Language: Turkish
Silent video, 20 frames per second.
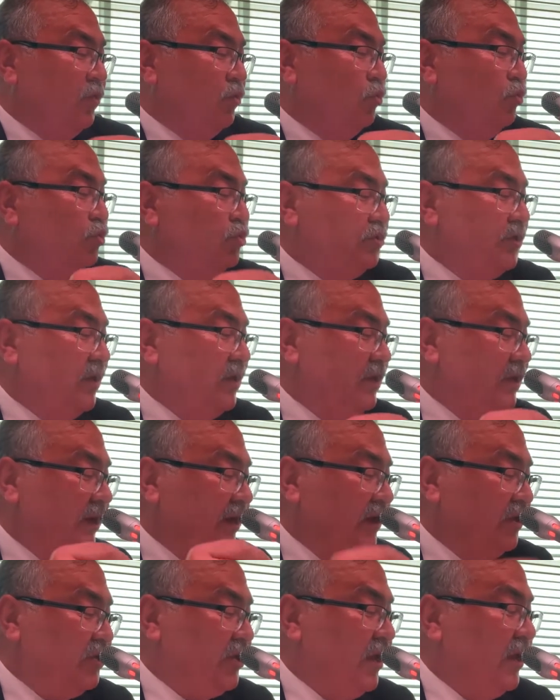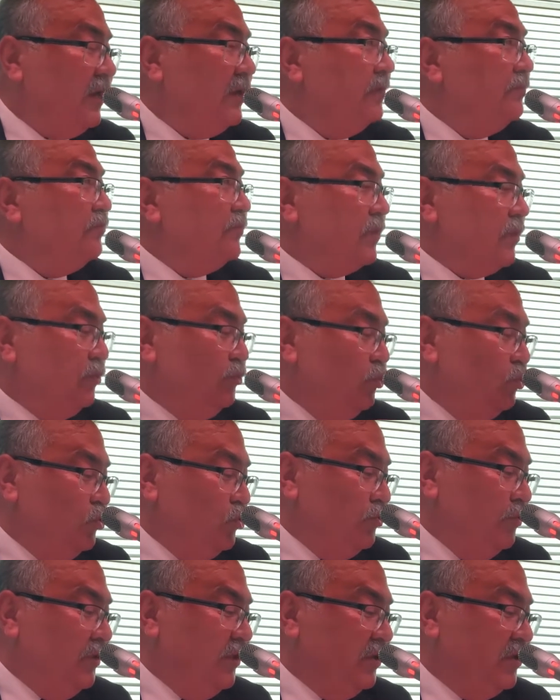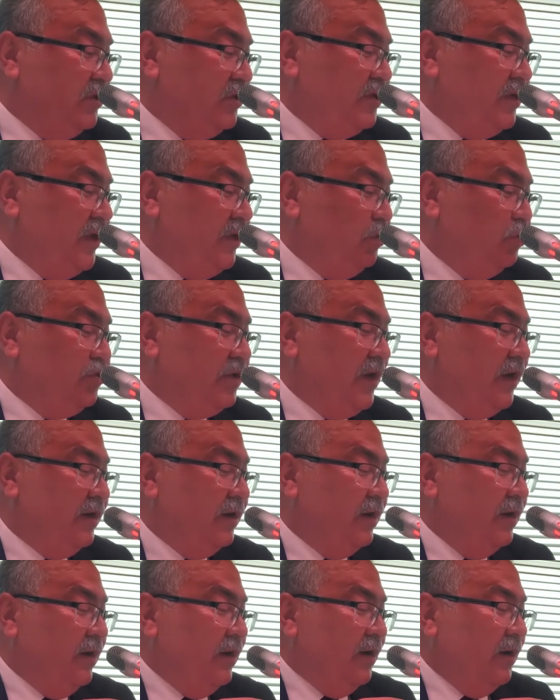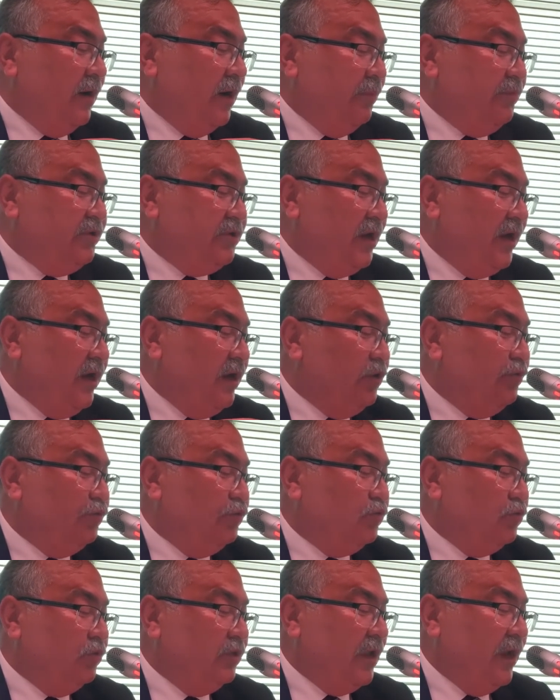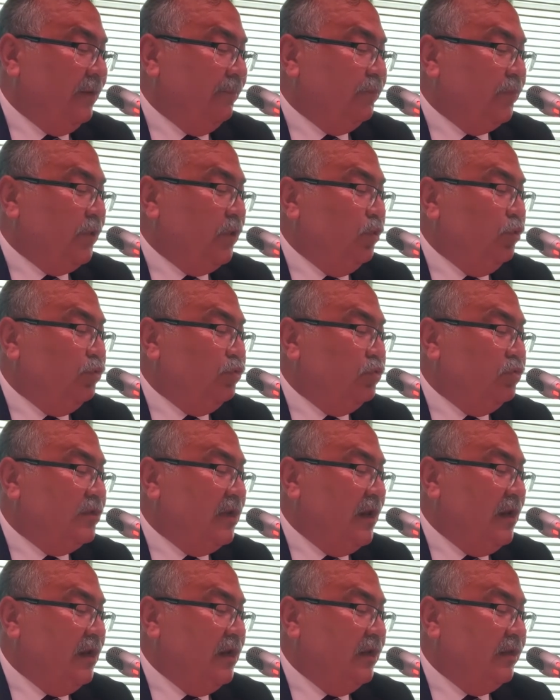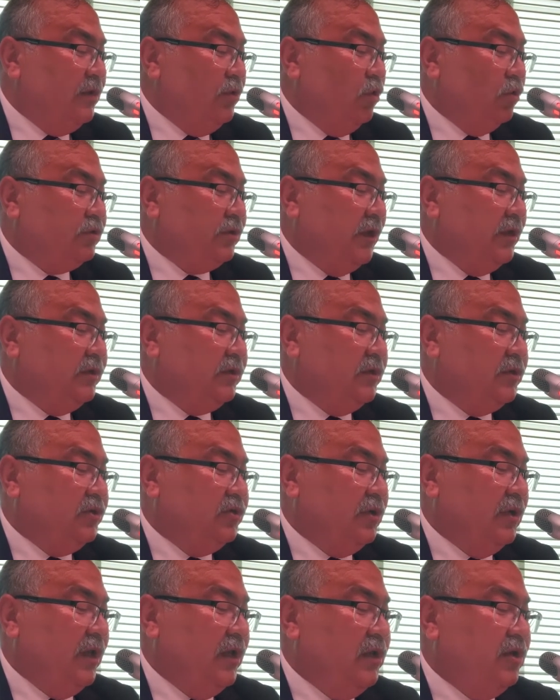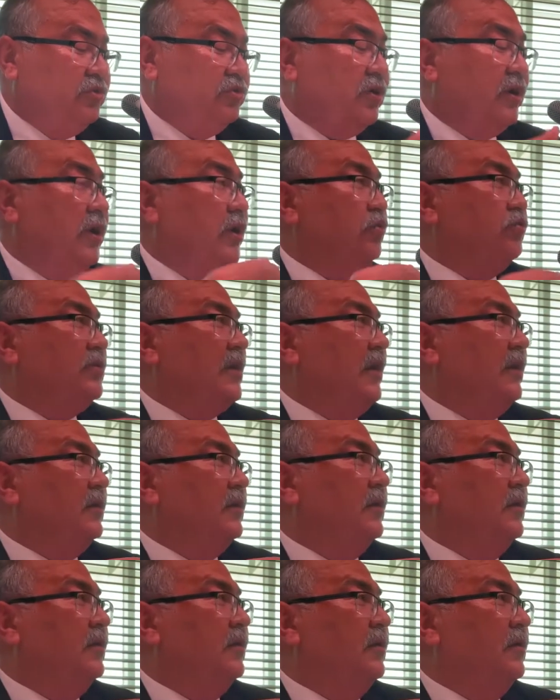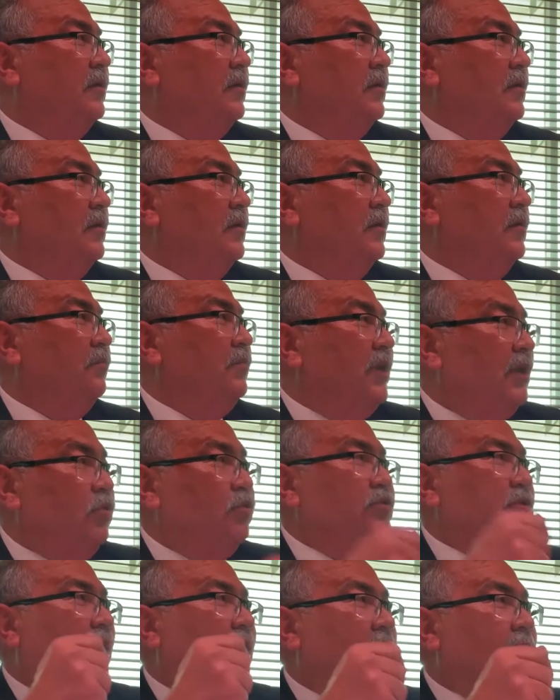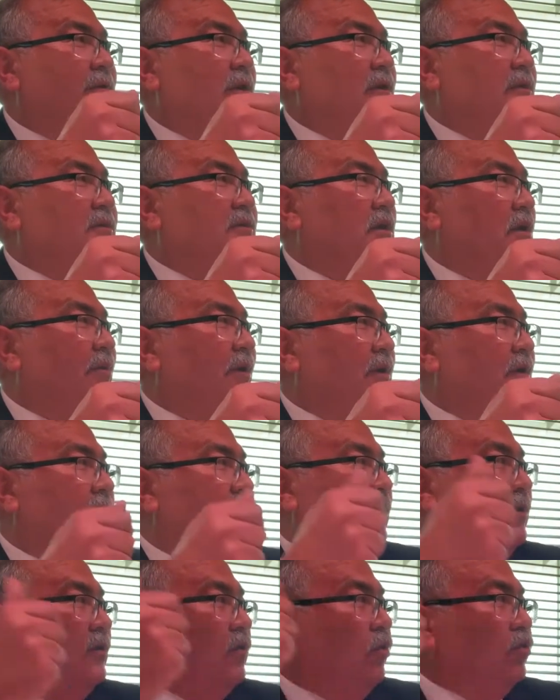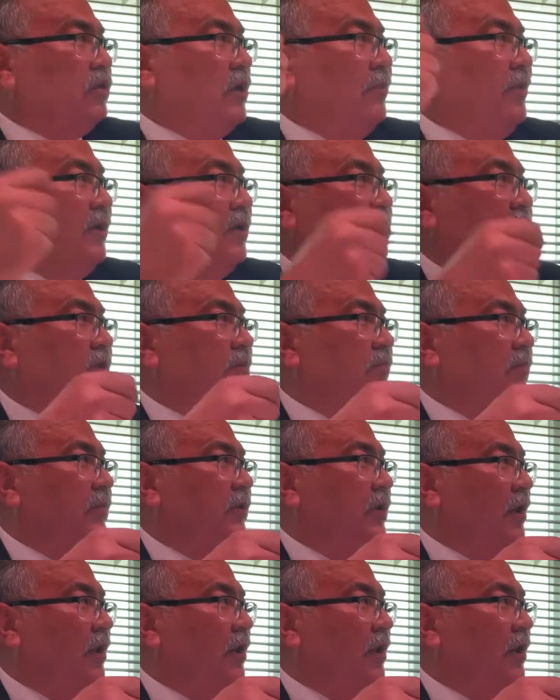Rusya'yı da geçerek 100 bin kişiye düşen hapishane nüfusunda 357.2 kişiyle ilk sıraya yükseldi. Biraz önce ara verildiği zaman Odama gittim.